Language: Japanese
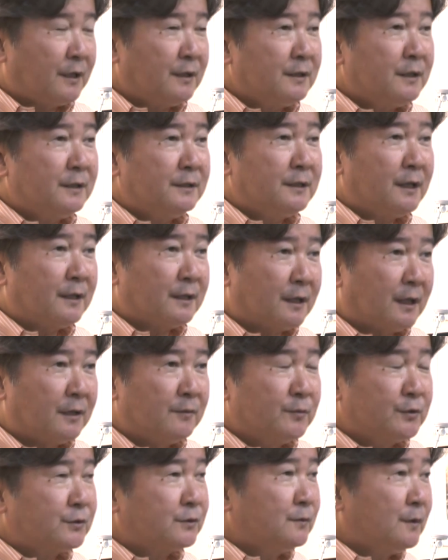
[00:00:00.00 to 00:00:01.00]
考えながら
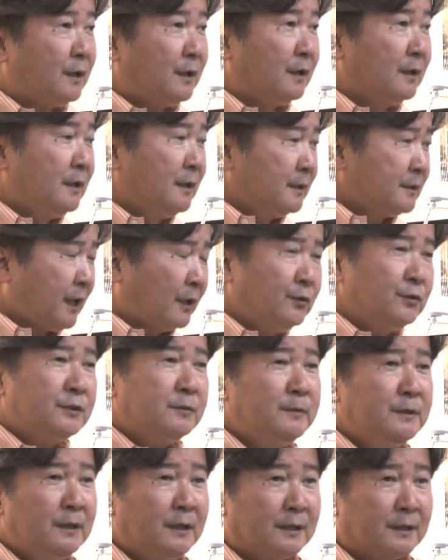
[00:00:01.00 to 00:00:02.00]
もしくは楽
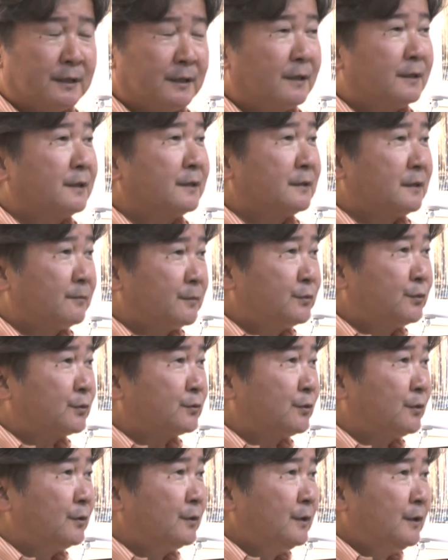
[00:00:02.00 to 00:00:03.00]
しみながらやらなきゃダメってこ
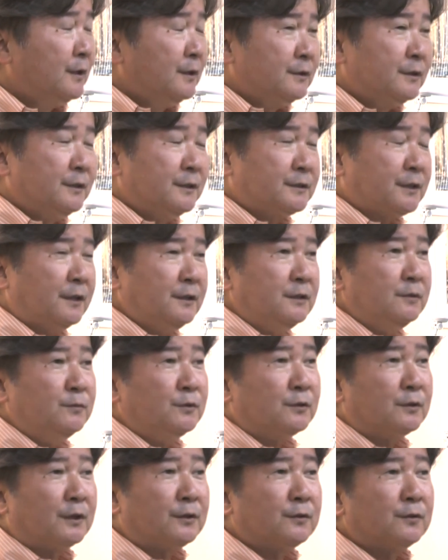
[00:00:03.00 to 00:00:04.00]
とでね最近
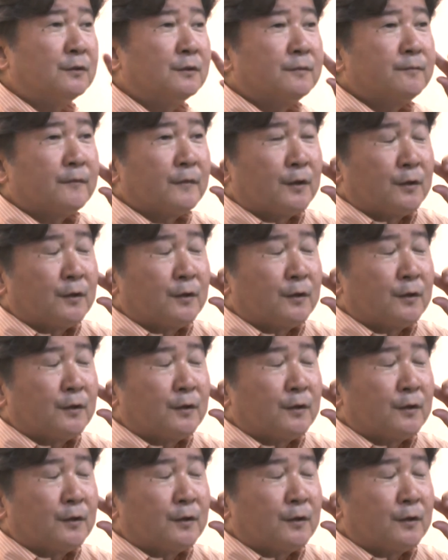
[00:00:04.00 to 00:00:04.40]
僕あの